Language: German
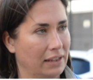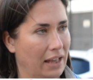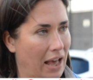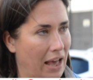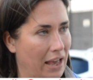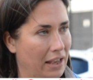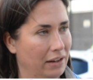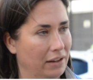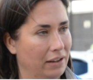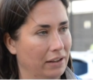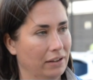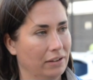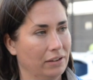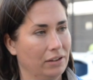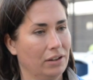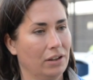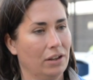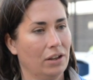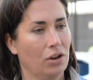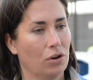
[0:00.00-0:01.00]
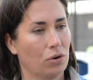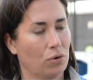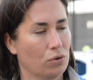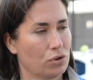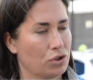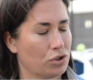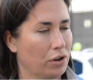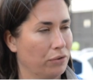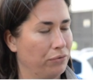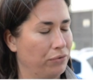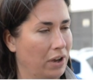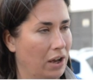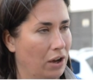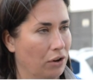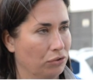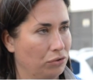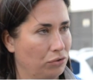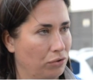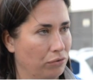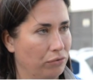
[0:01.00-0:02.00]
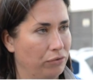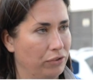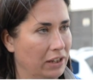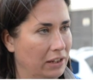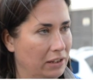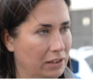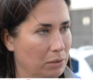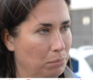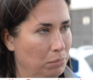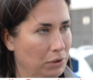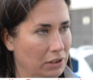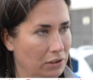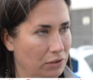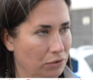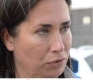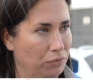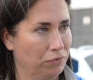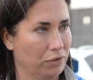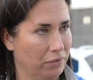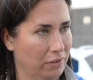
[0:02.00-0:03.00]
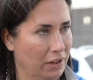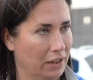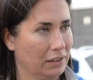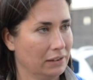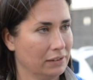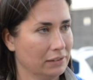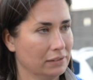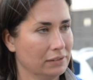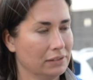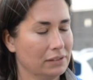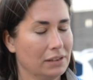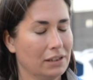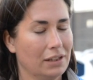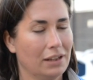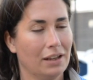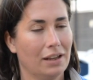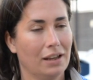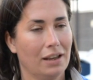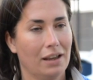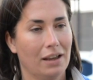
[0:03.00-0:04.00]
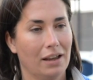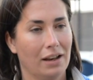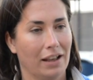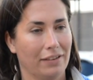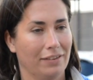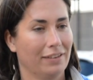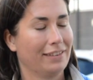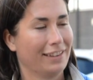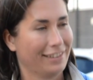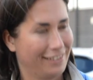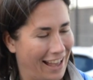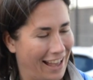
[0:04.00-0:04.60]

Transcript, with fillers: keine Rohstoffe aus Konfliktgebieten zu verwenden. Das ist das